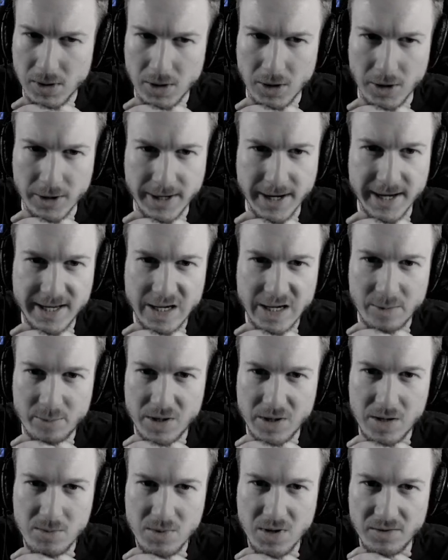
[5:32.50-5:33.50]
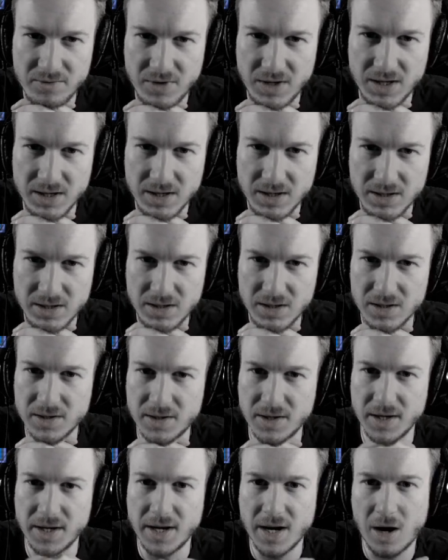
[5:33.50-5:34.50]
Okay, ich habe immer wieder
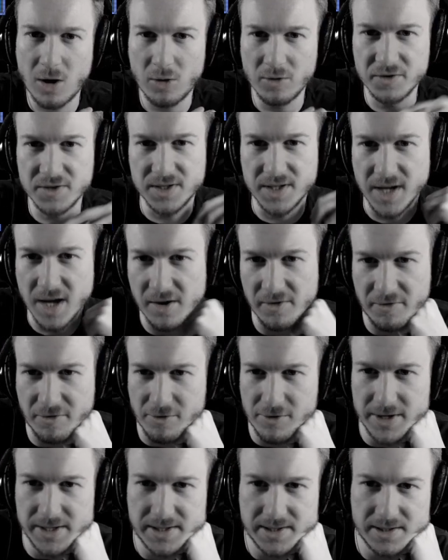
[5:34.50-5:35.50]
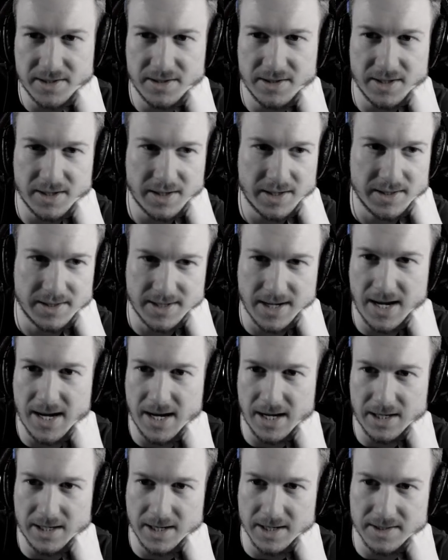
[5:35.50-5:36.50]
den Aufseher Frisk
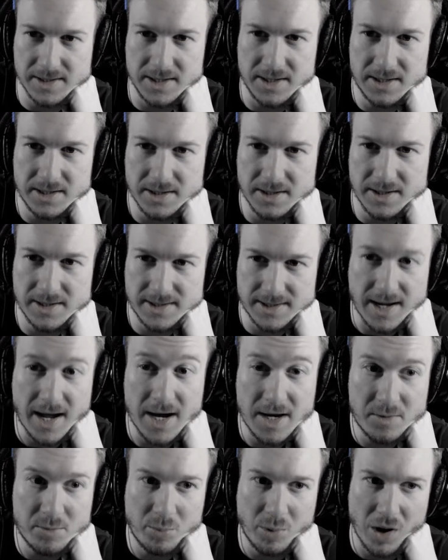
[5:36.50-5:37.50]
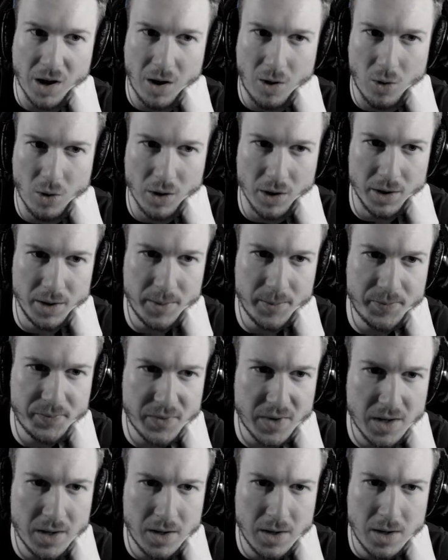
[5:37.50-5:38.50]
gesagt, dass ich Zeit brauche,
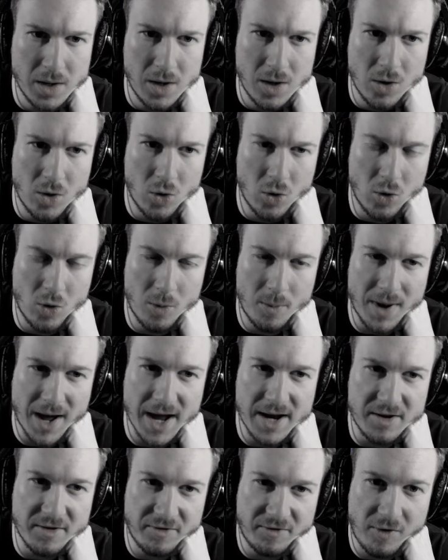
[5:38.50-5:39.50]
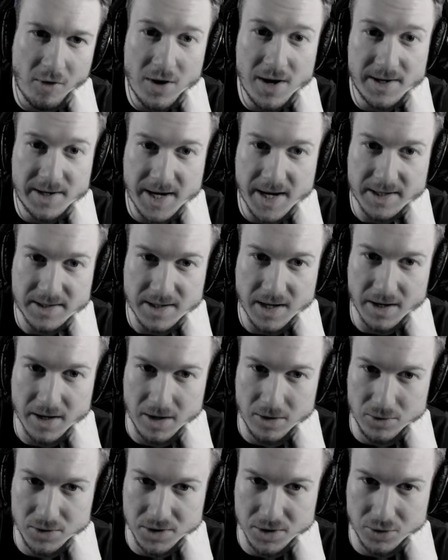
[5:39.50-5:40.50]
um eine volle
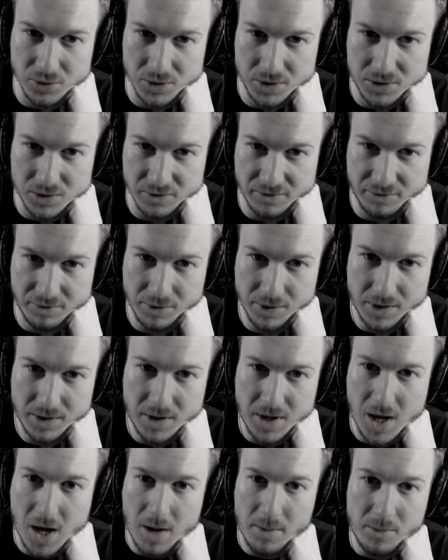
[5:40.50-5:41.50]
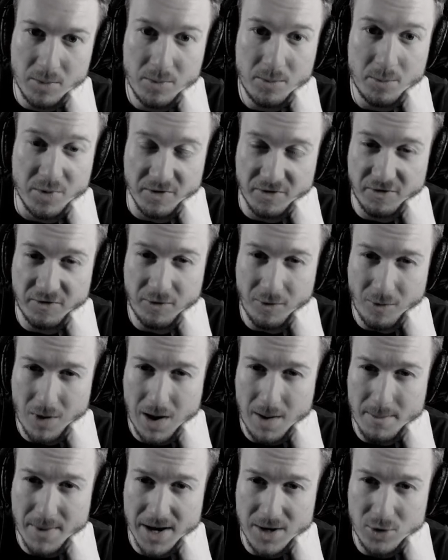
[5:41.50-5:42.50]
Textanalyse durchzuführen,
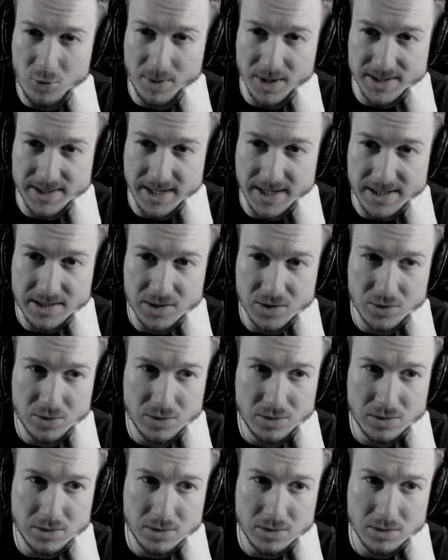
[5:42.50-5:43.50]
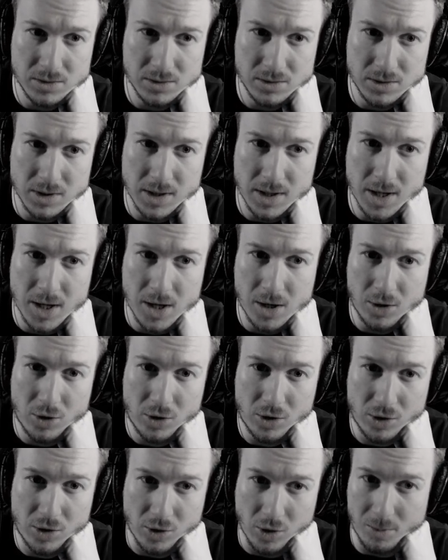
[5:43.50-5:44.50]
bevor meine Übersetzung
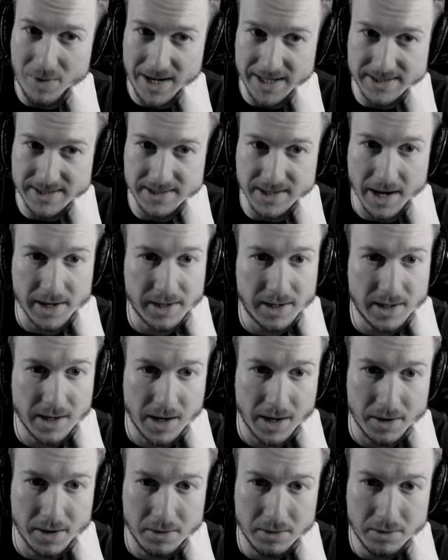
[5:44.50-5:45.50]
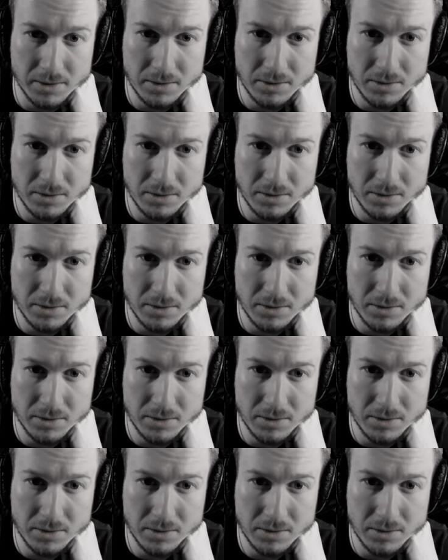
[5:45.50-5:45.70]
komplett sein kann.